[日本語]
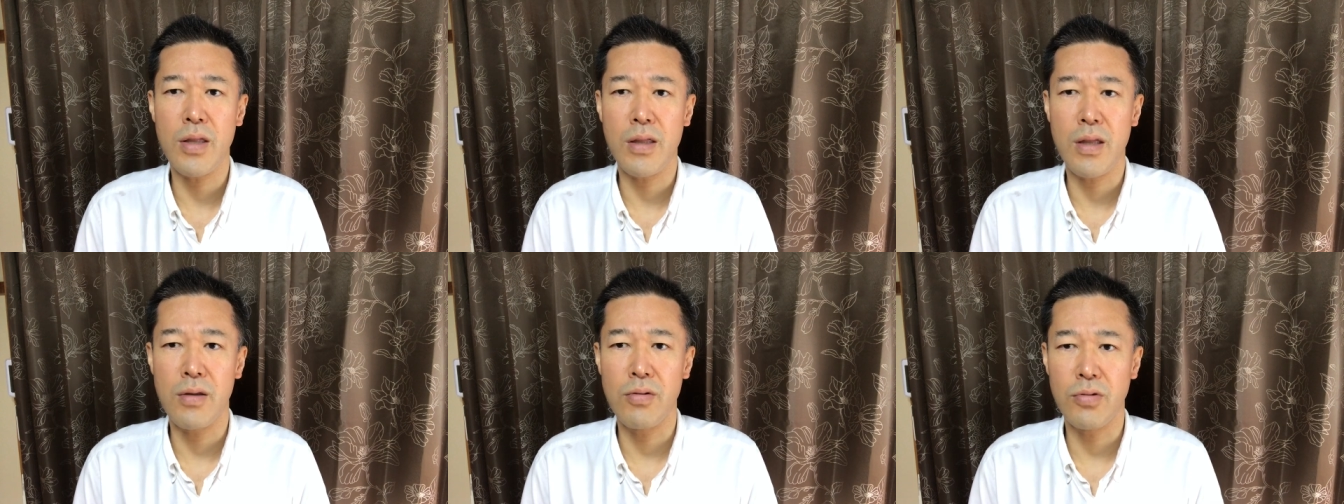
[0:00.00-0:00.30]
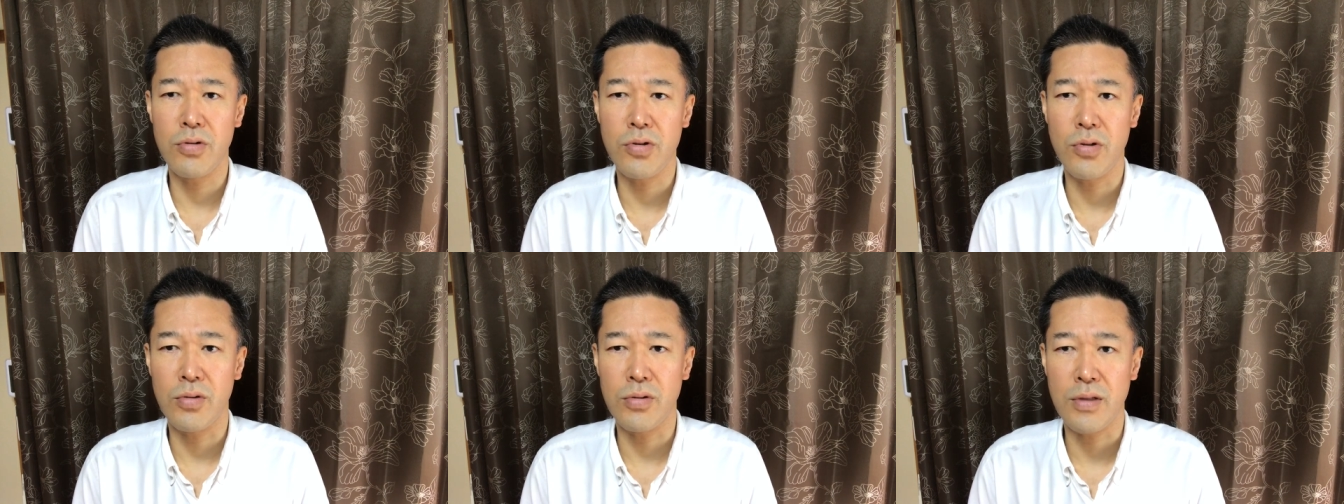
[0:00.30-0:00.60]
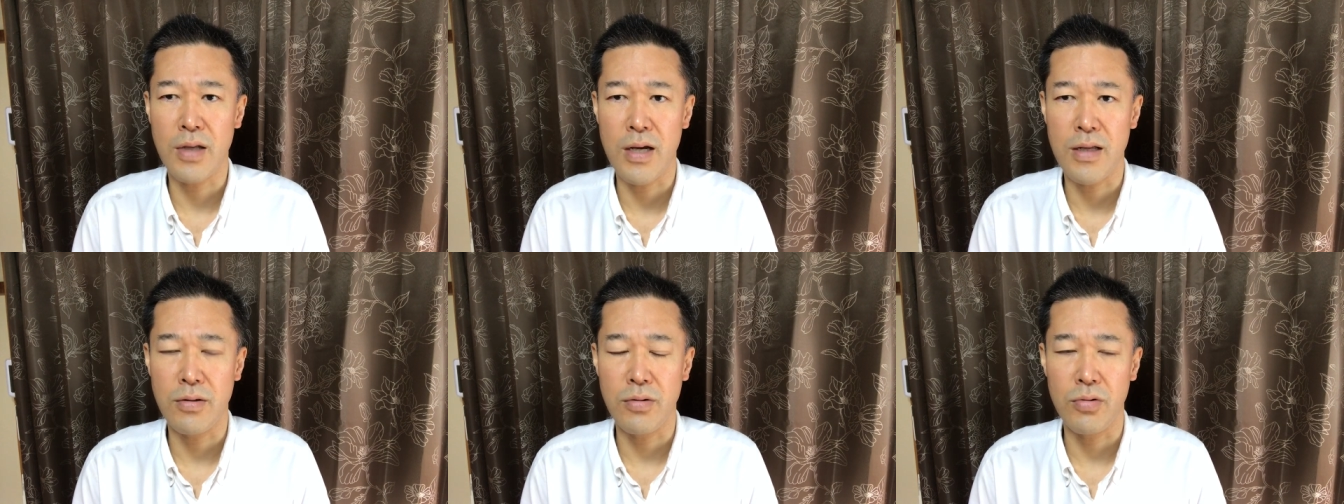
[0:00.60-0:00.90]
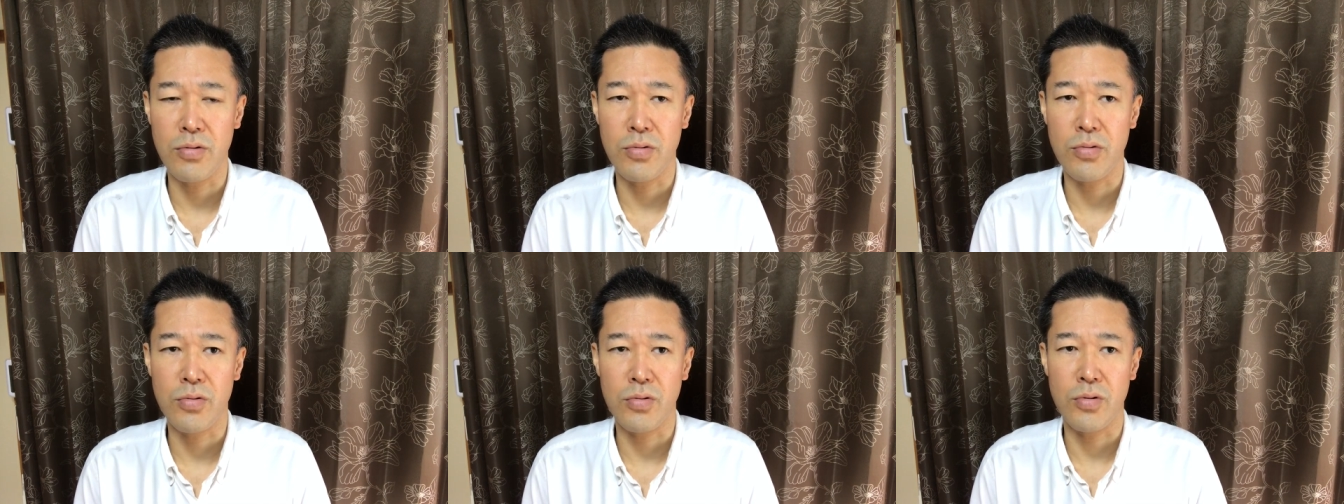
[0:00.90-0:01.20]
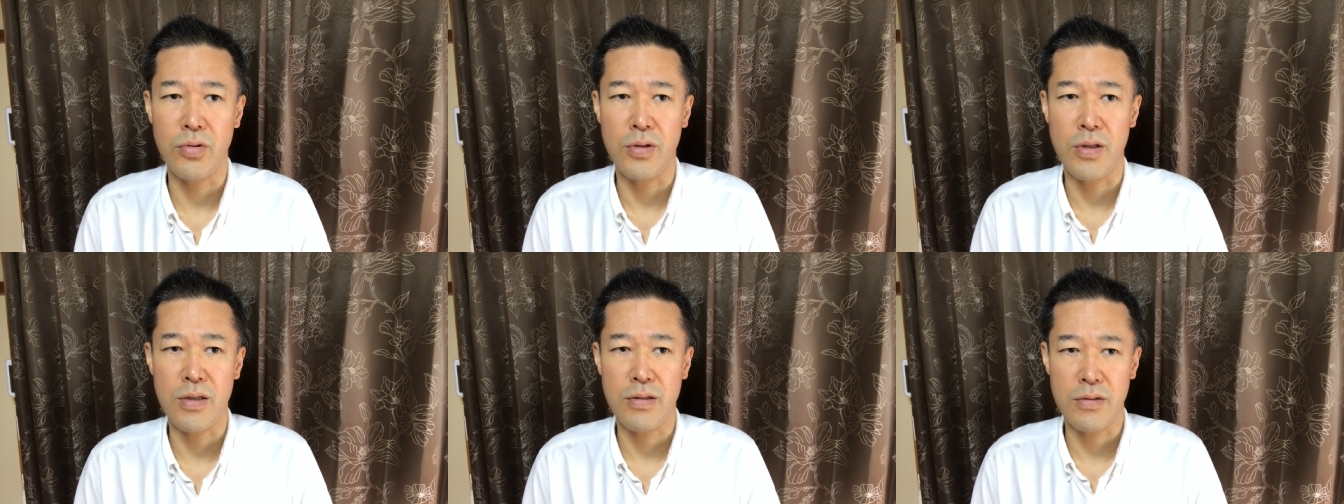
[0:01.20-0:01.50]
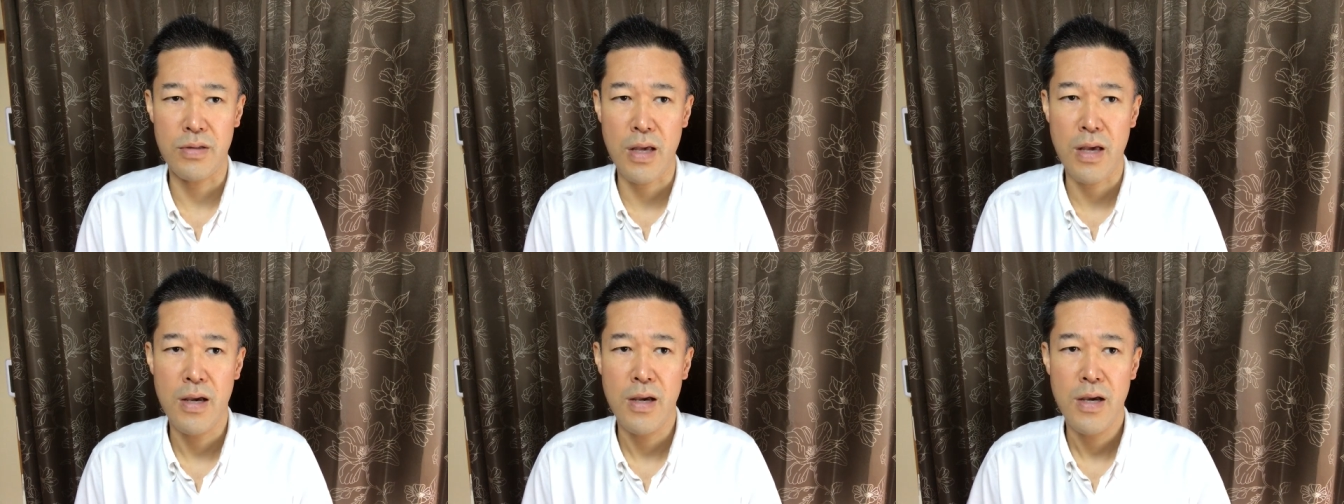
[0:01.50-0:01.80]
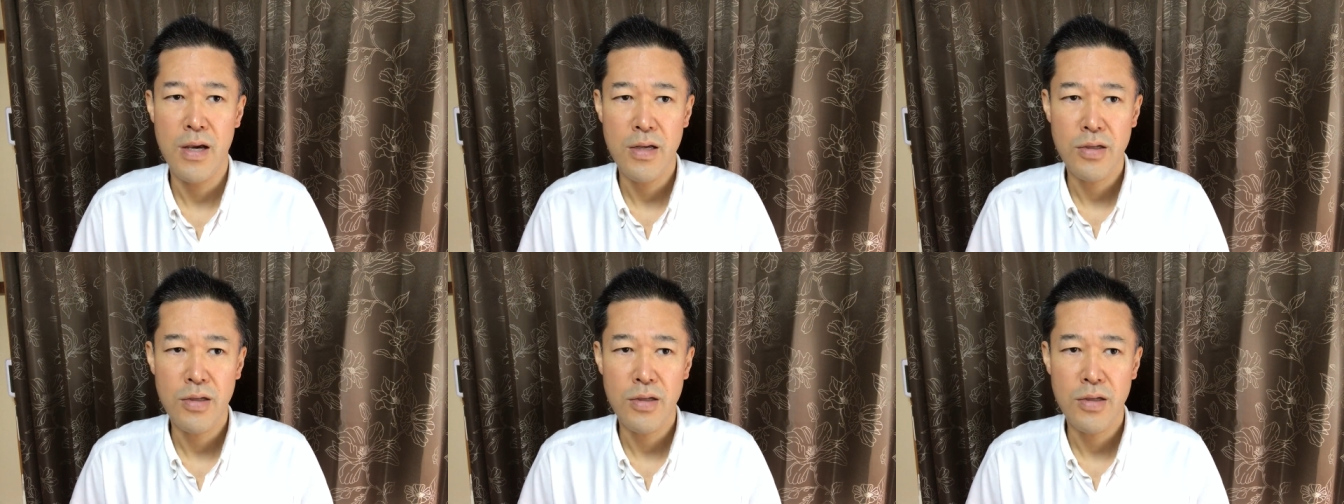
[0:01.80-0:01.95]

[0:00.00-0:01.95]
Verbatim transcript: えている状態ということですね